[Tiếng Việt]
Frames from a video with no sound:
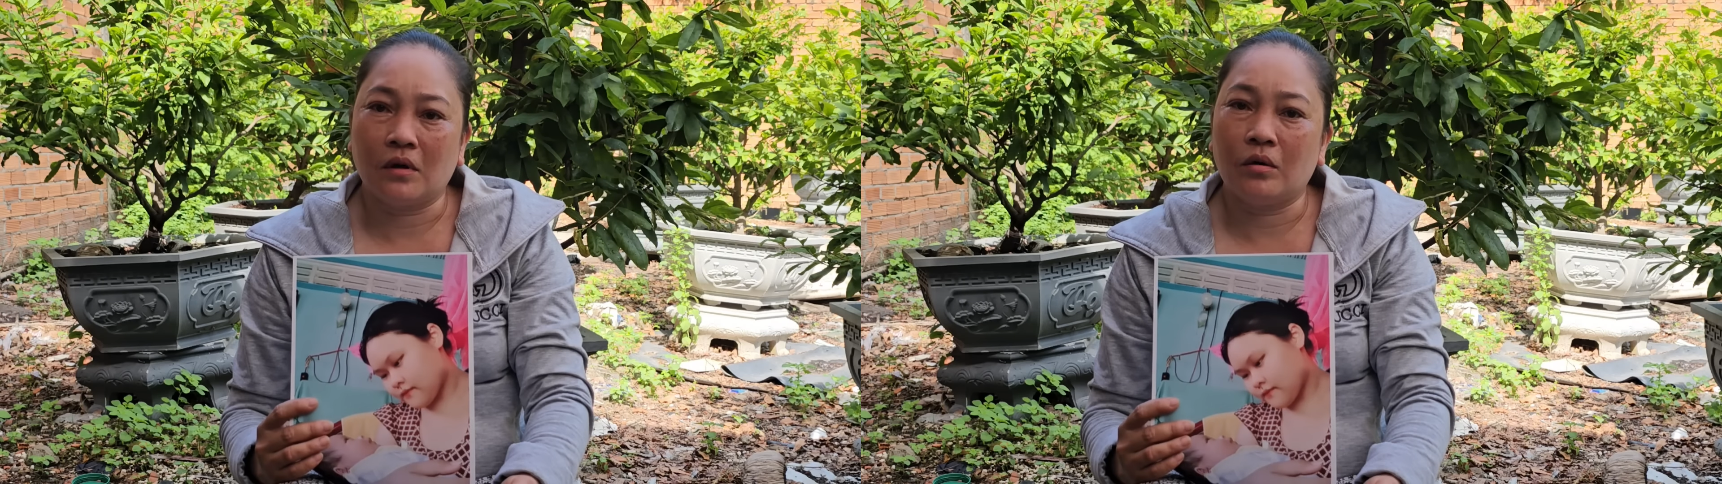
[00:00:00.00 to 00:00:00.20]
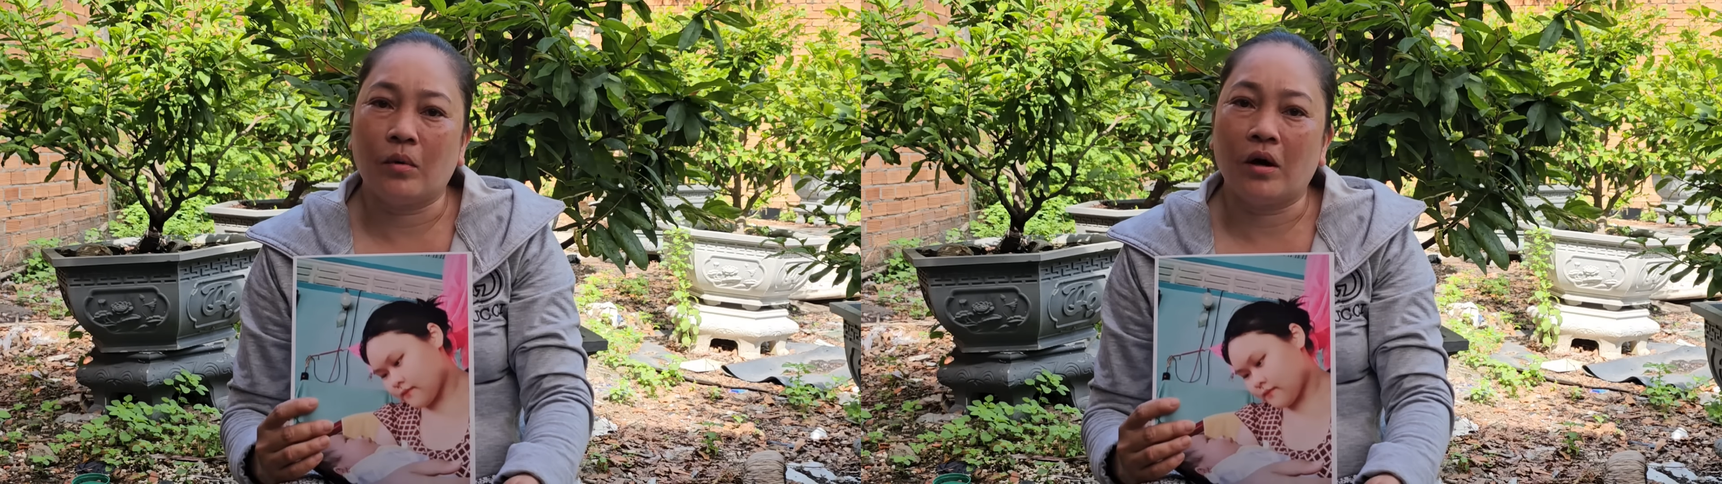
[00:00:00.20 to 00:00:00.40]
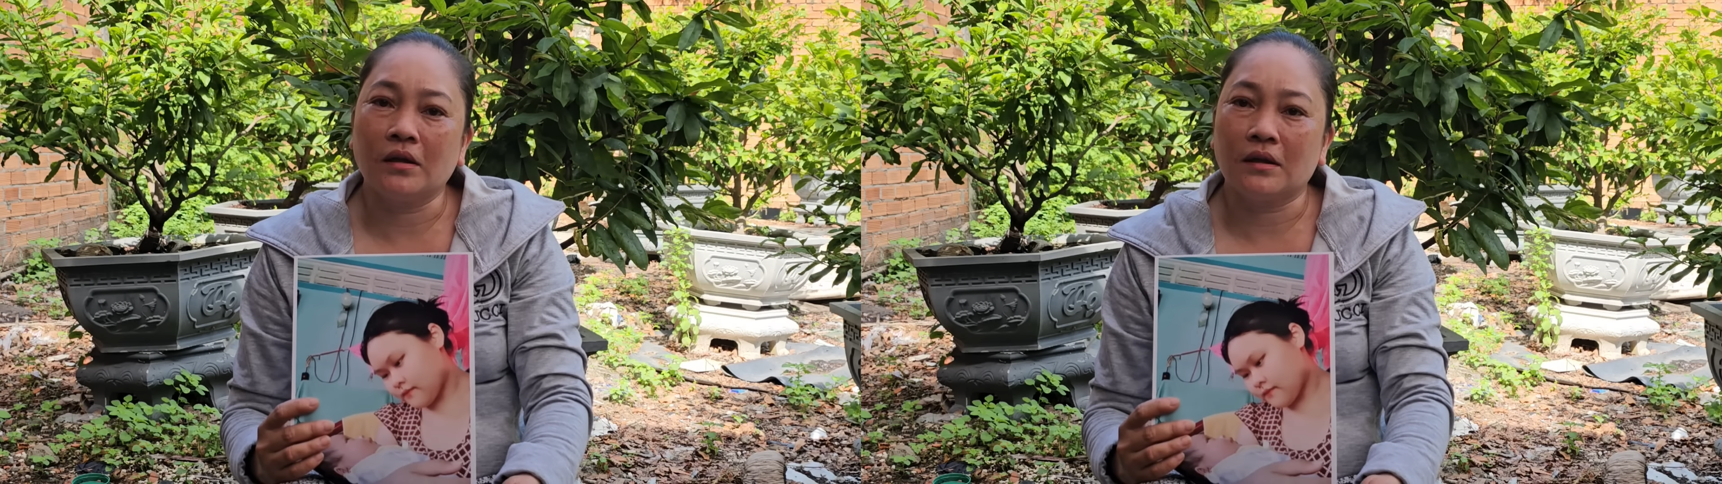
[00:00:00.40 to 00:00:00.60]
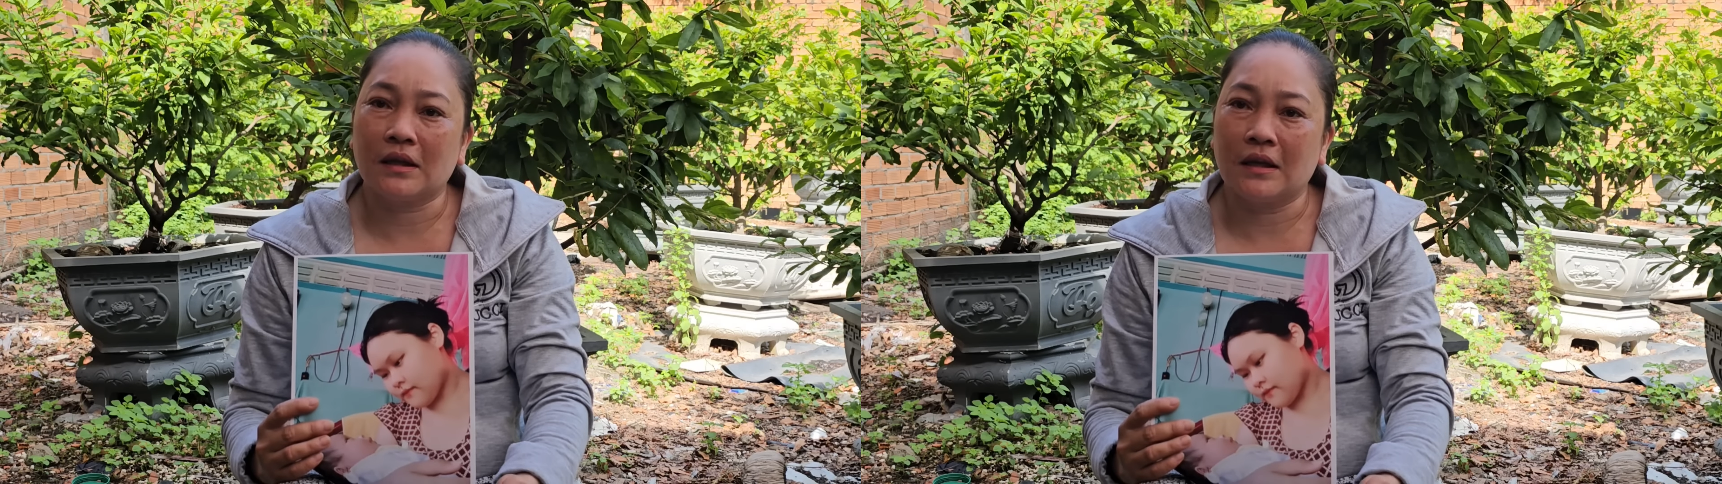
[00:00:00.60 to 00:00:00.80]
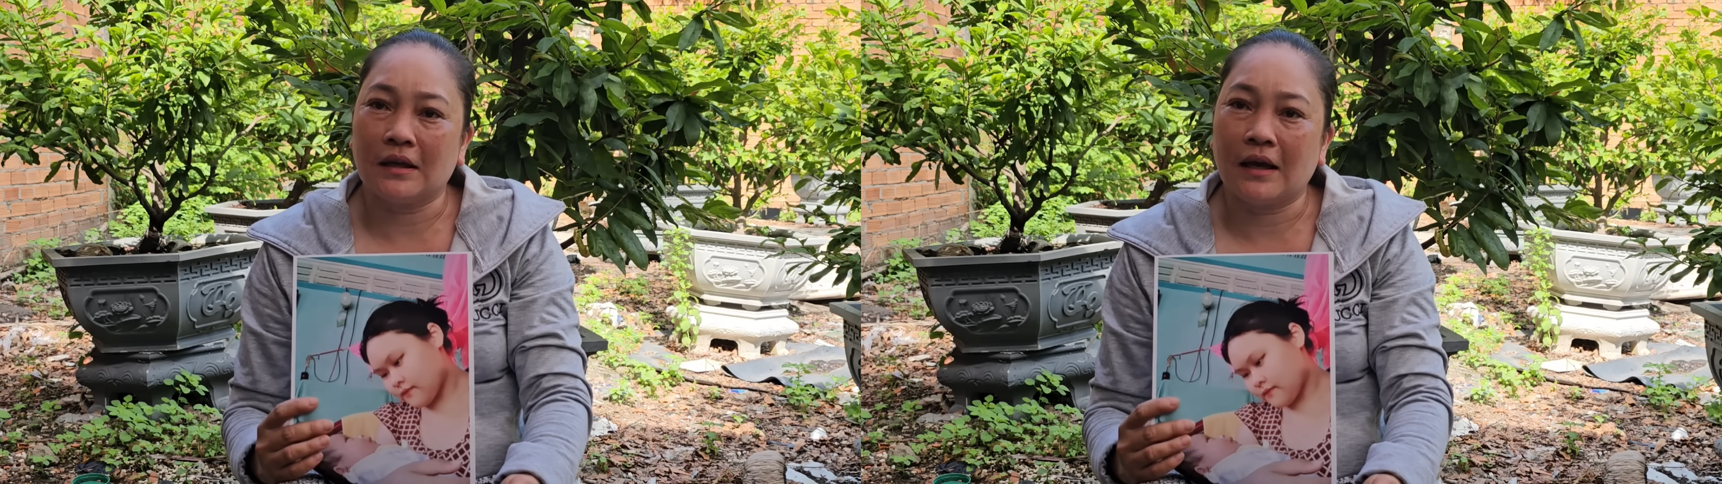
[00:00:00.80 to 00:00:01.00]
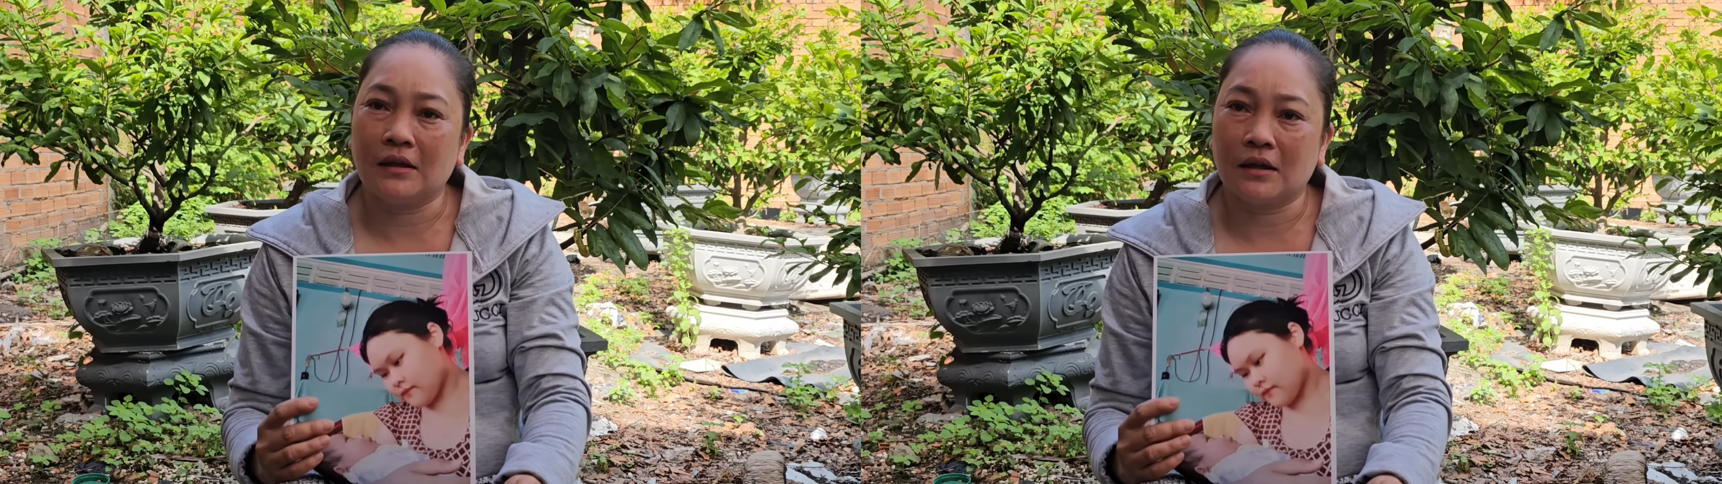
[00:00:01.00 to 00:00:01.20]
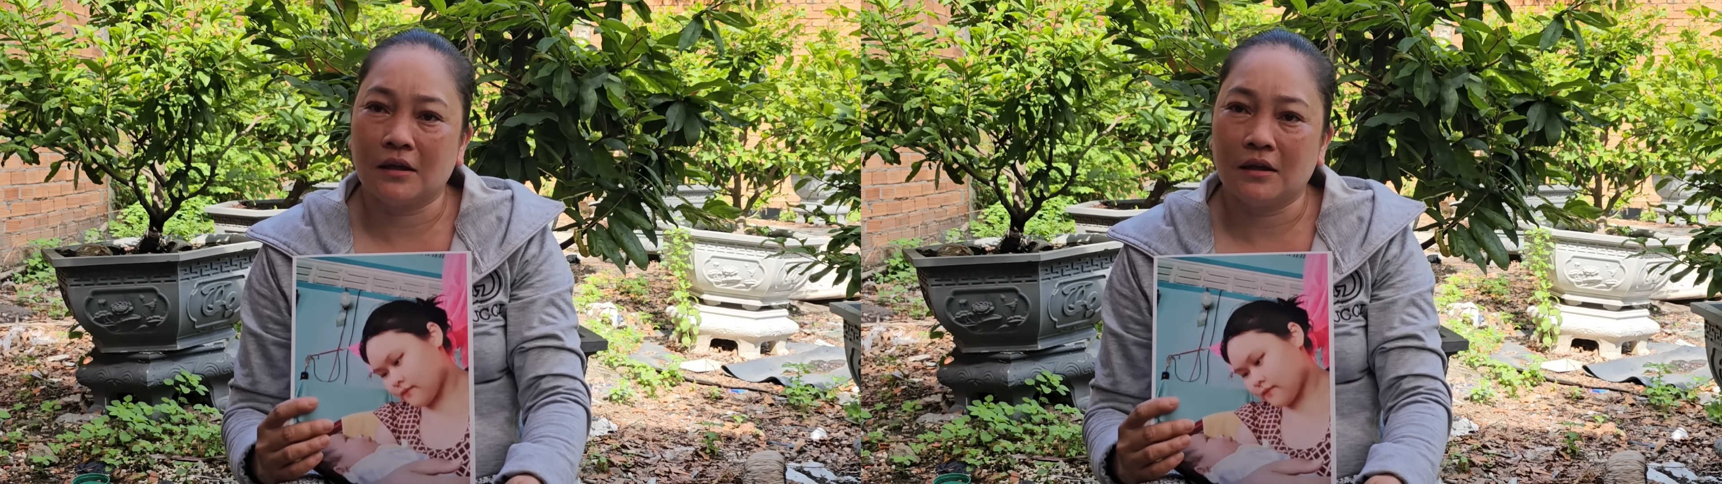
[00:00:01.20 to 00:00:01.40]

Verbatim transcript: thôi bỏ cho tay về vợ ta đi